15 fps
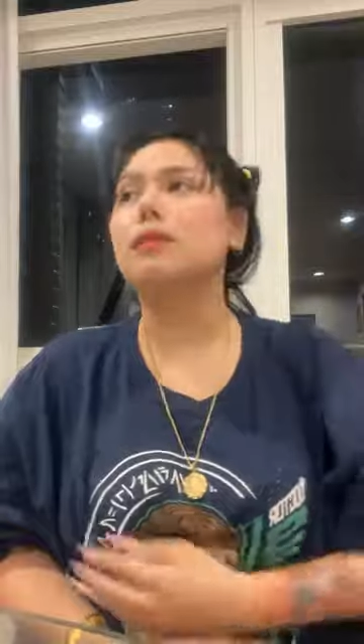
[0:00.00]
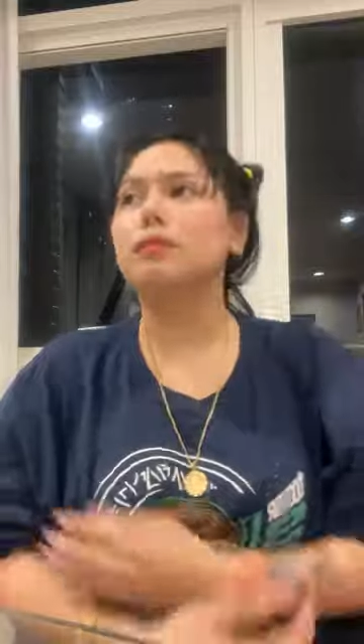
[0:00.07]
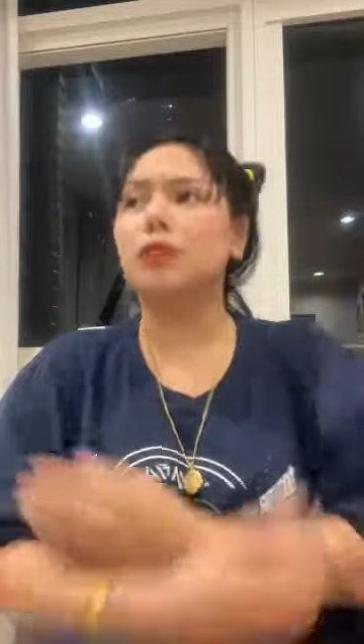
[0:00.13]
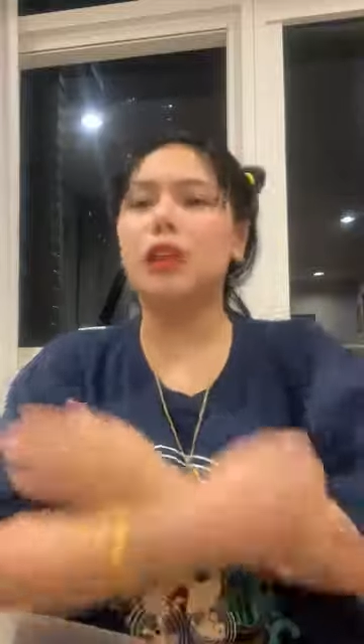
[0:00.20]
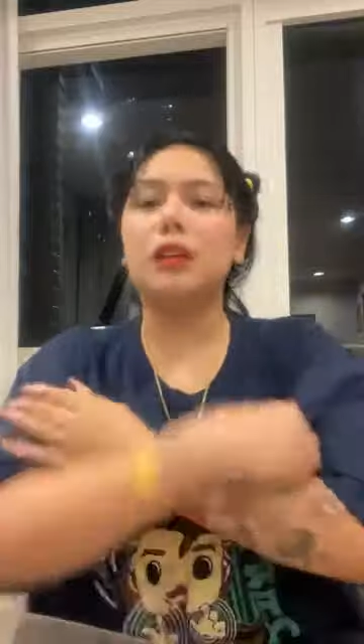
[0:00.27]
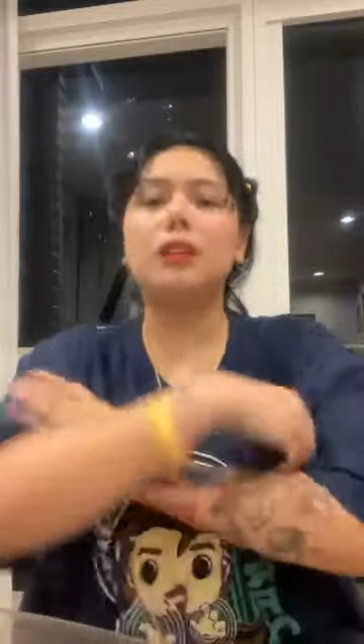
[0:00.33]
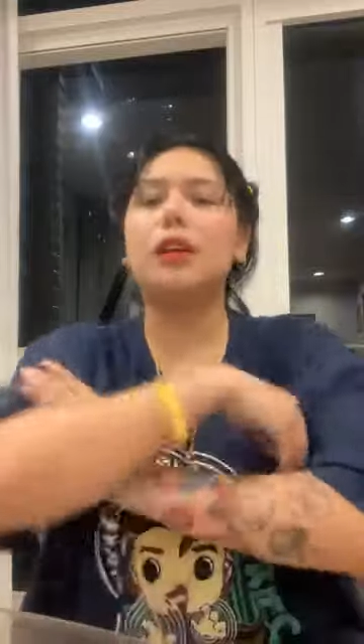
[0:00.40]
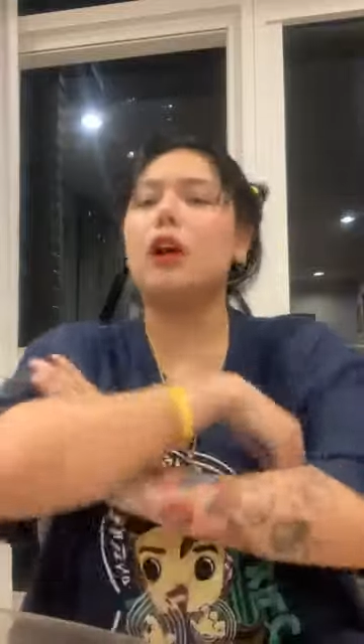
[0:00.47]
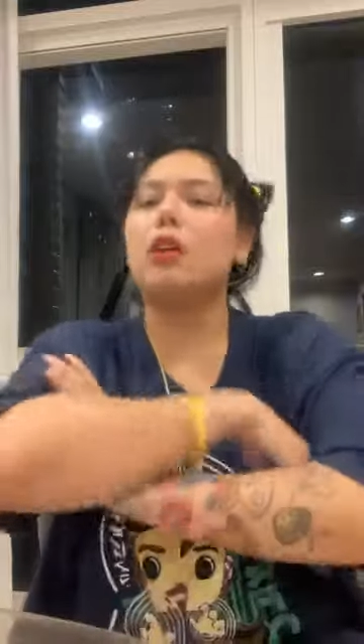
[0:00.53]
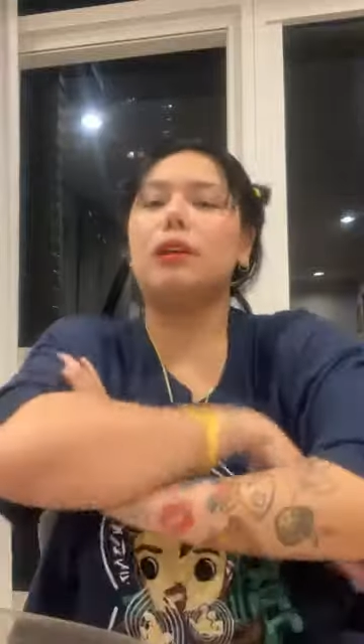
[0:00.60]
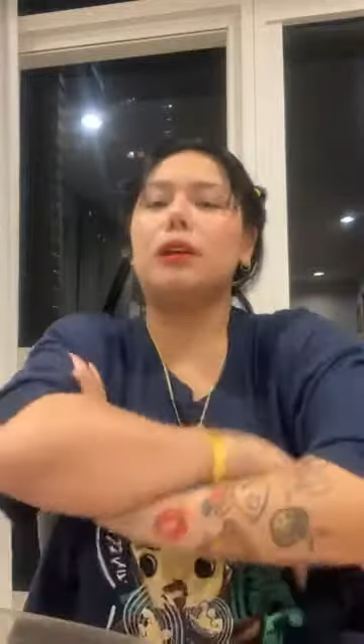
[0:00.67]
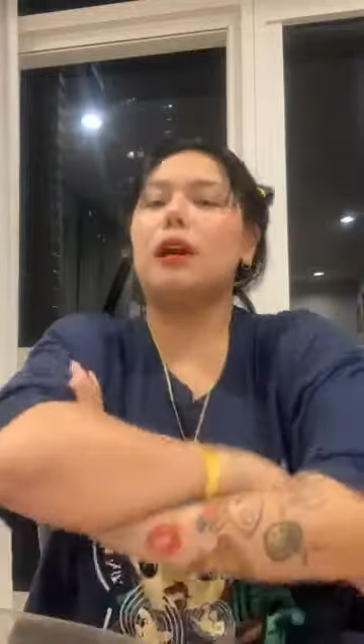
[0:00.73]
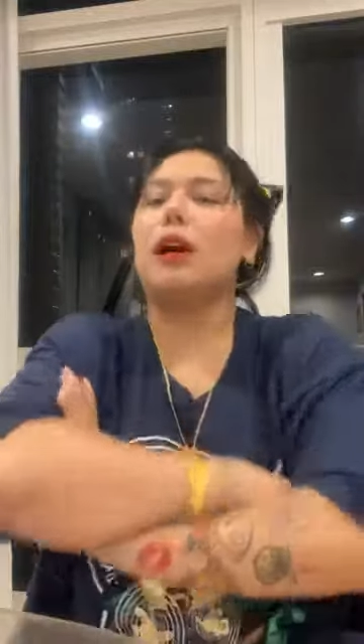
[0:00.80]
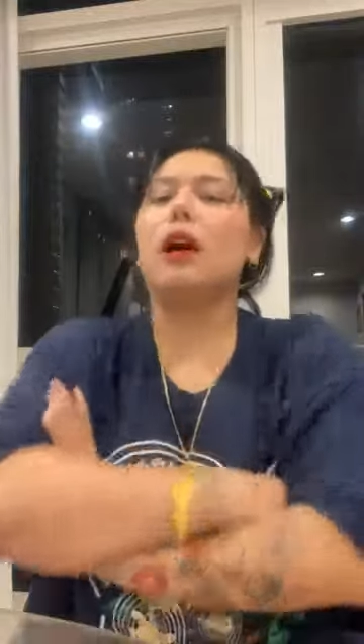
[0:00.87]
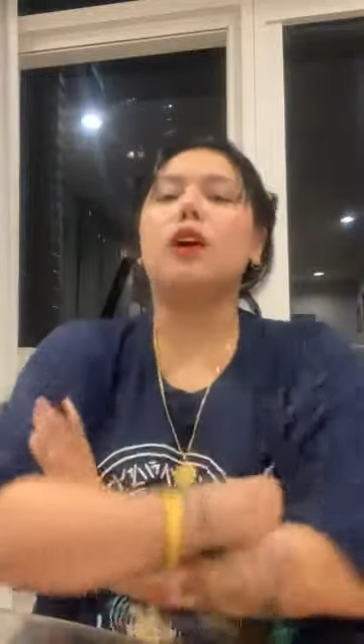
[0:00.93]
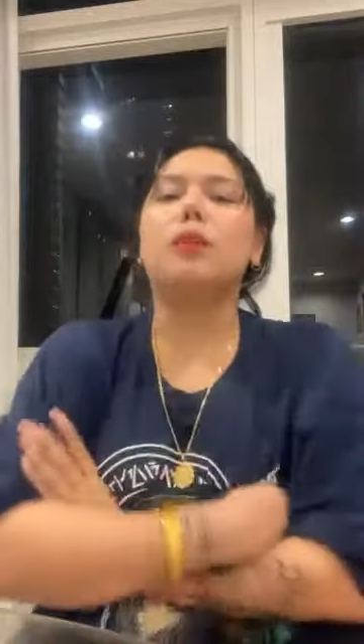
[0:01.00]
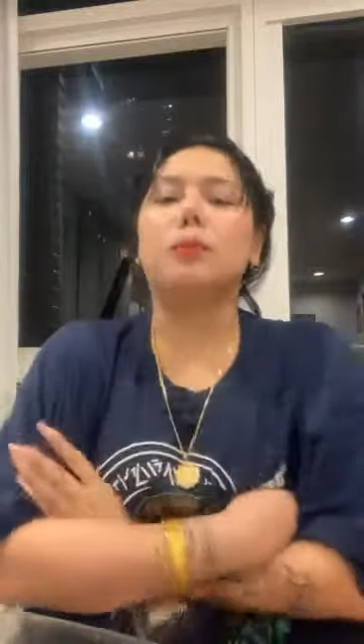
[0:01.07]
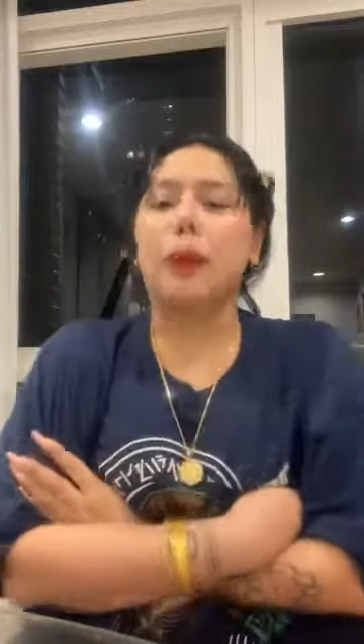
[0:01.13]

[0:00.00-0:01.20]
Hindi, hindi ako iyak ngayon,